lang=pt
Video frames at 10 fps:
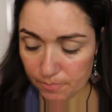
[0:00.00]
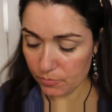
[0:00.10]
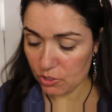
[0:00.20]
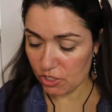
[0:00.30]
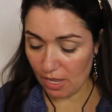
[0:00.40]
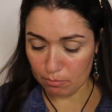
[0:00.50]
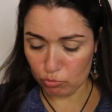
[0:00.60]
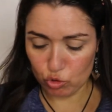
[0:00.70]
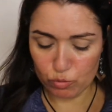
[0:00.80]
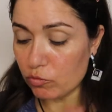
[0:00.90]

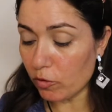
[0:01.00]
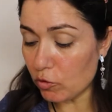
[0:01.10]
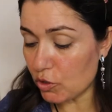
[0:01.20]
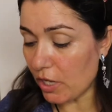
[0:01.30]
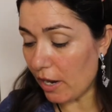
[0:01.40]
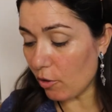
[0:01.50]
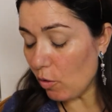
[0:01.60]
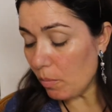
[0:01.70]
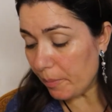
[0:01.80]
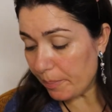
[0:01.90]
Testamos. Vou usar
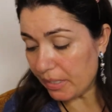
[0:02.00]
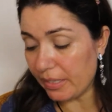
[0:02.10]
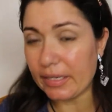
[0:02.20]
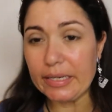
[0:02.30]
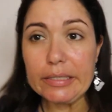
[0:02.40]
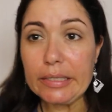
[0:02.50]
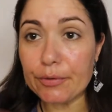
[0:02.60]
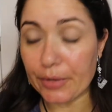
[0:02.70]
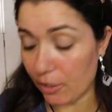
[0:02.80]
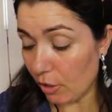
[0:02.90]
uma paleta que
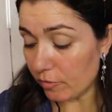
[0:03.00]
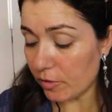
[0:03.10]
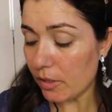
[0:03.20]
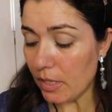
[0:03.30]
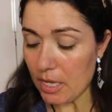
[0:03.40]
não é nova,